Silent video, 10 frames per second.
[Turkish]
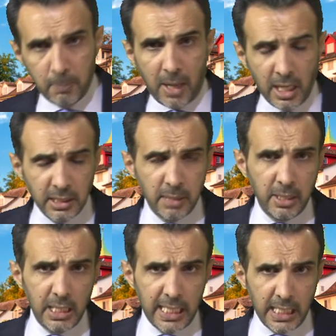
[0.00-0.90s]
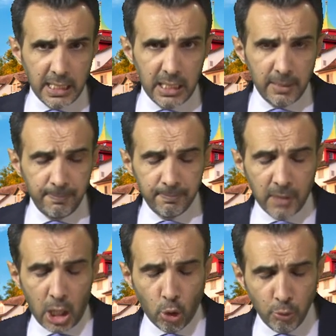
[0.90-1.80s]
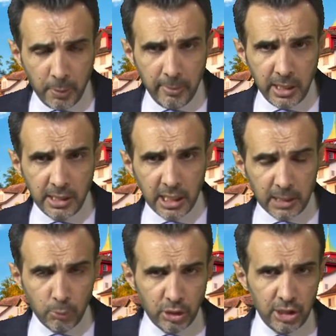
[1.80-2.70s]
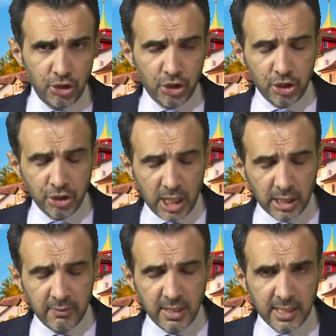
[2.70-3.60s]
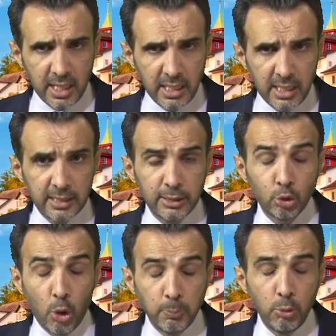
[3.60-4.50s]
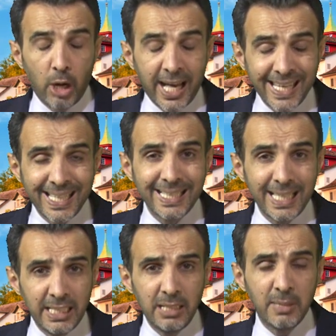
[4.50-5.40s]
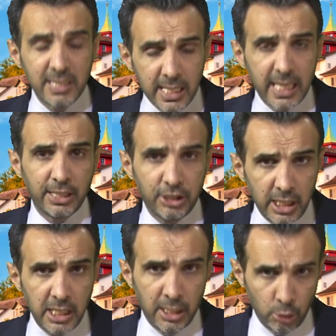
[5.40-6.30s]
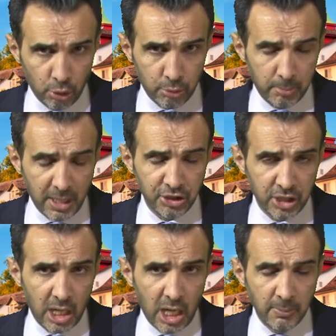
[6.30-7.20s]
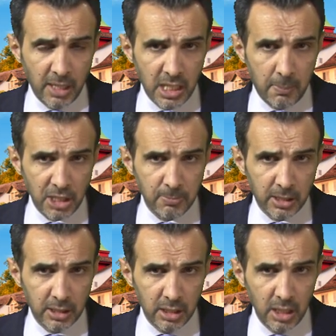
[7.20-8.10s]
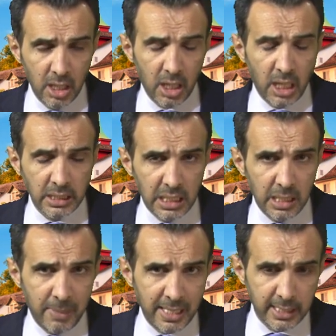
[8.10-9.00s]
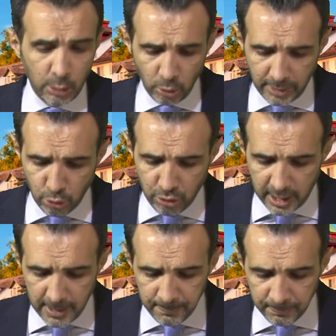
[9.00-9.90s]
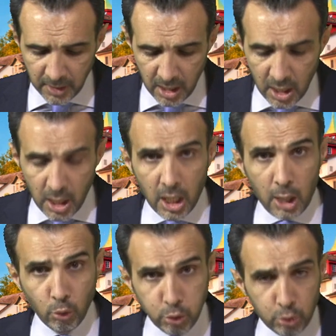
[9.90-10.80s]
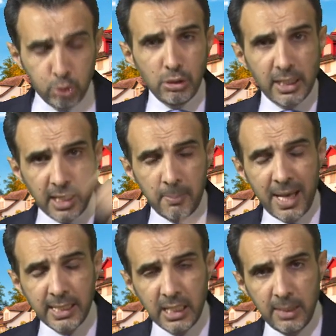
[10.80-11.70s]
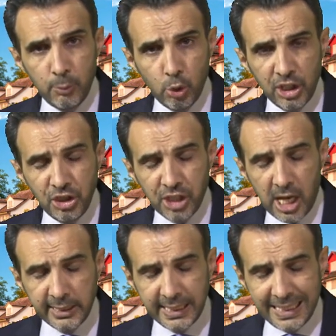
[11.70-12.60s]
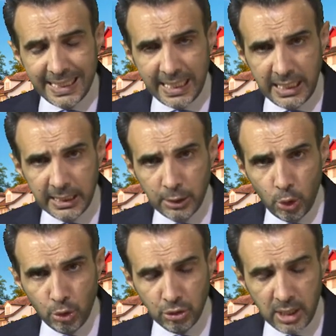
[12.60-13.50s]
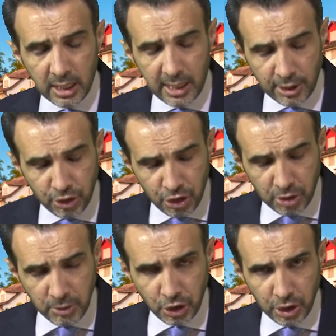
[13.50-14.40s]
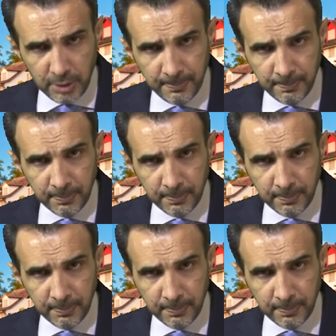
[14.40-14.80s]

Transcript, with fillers: pandemiyle ilgili Avrupa Birliği'ndeki bu giriş çıkışlarda vesairelerde toplu hareket edilmesi gerektiğine inanıyor. Başta Almanya Başbakanı Angela Merkel olmak üzere Avusturya'da Merkel'in bu kış tatiliyle ilgili görüşüne karşı çıkmıştı.